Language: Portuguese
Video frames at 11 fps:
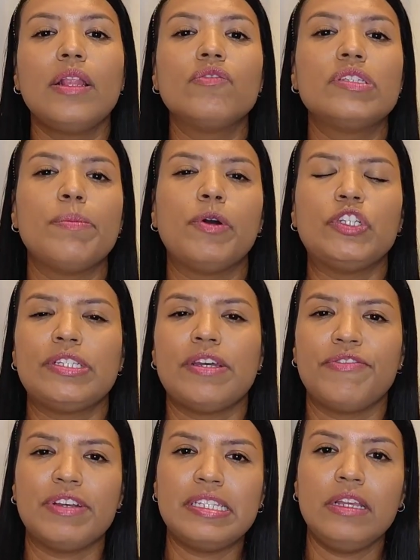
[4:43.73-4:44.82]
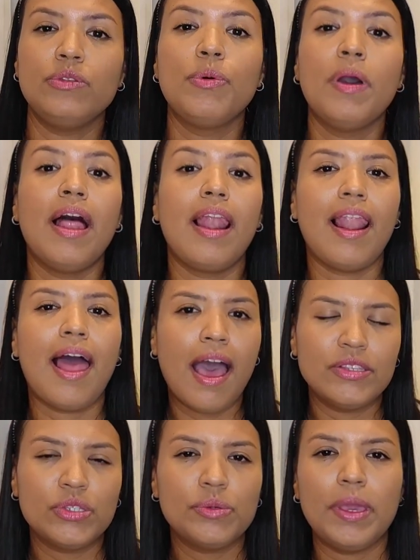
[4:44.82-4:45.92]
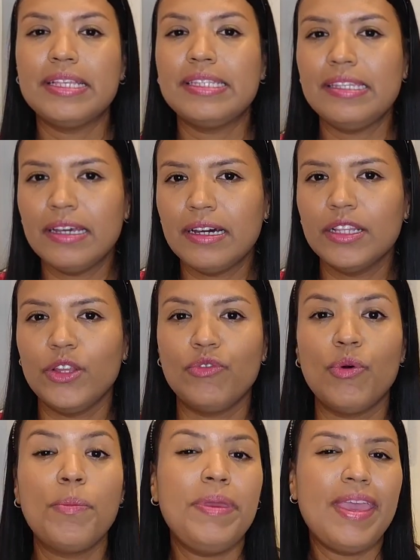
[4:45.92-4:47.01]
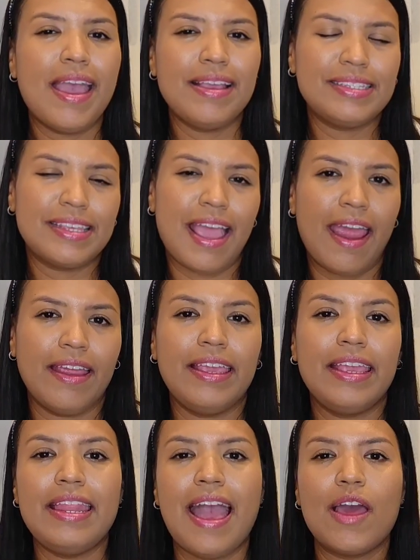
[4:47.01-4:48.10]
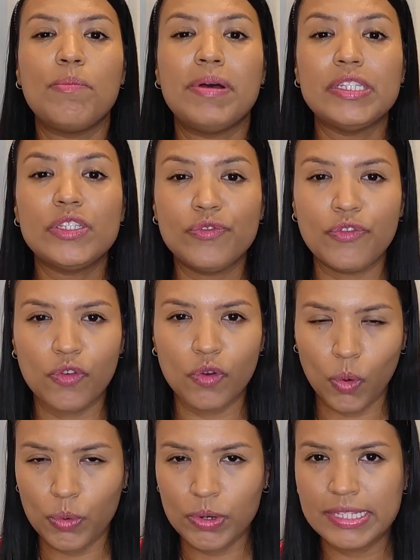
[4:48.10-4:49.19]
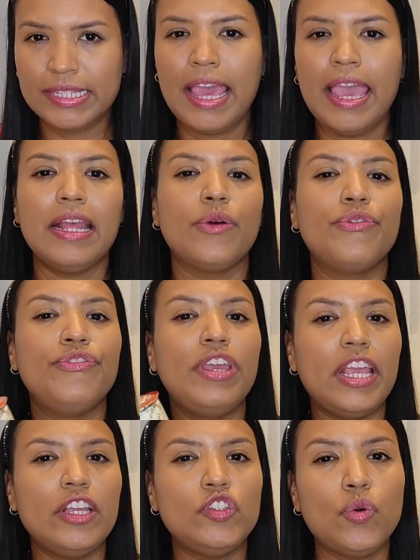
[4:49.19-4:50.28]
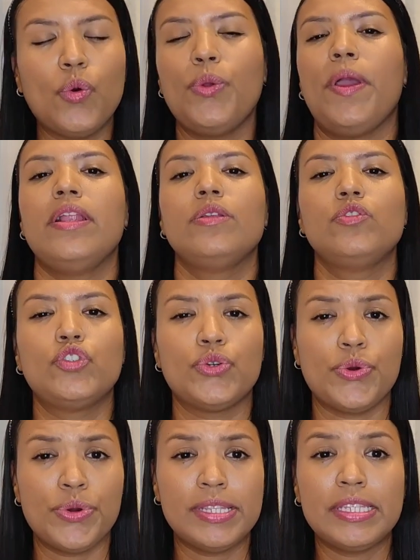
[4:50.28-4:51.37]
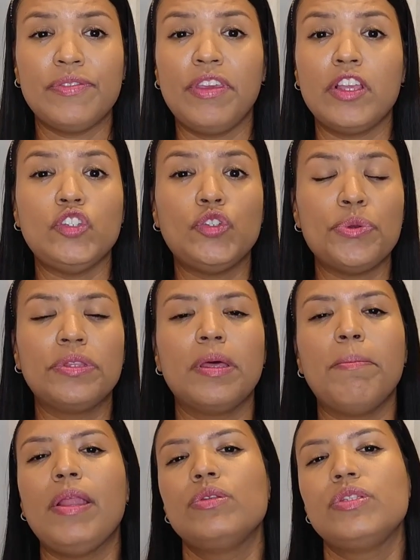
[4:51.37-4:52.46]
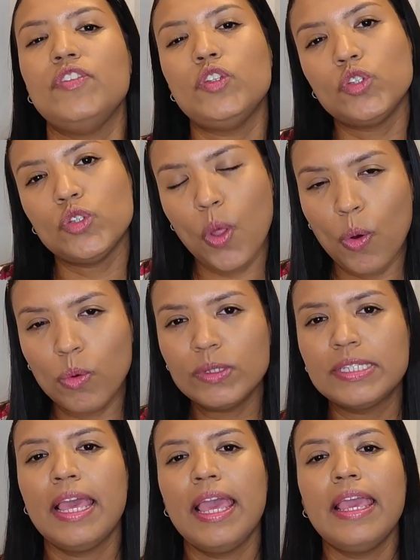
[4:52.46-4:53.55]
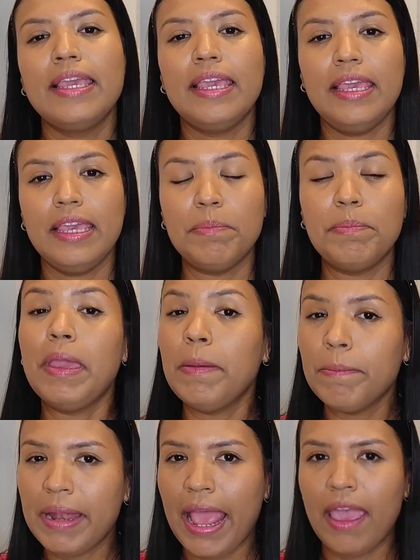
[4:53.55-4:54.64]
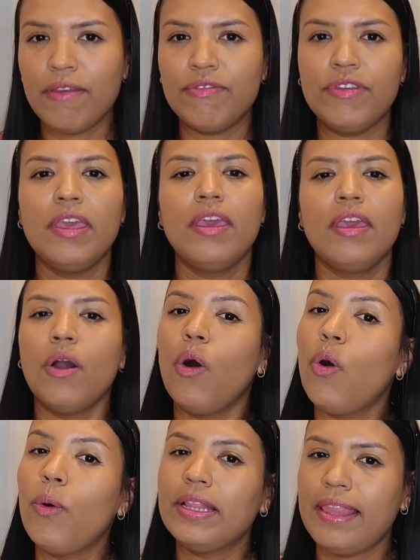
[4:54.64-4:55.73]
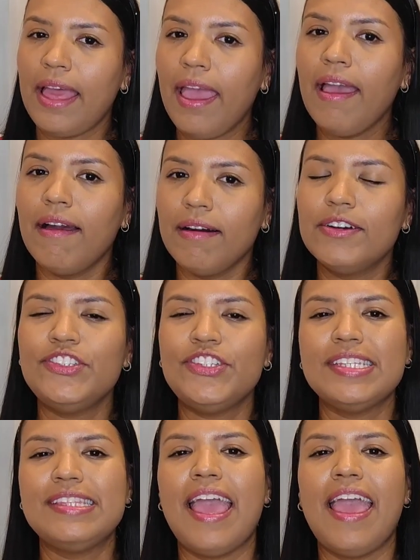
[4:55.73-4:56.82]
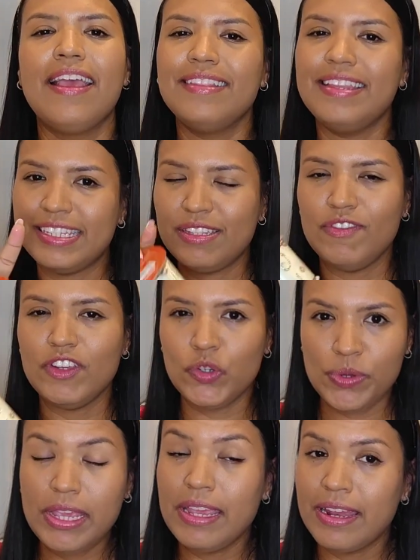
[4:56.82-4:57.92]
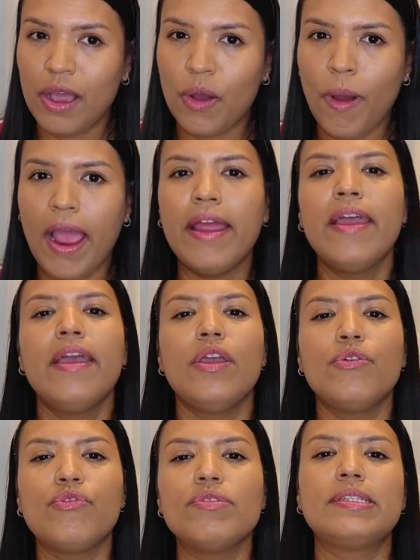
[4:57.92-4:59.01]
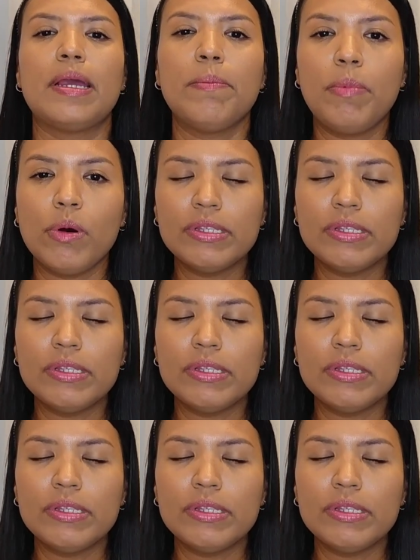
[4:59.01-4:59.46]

Então você pode estar fazendo laço. Esse ano eu vou me arriscar e criar umas flores. Então fiquem de olho aí nos shorts, fiquem de olho também nos vídeos longos, que em breve ou até antes, né, desse vídeo ir ao ar, eu vou estar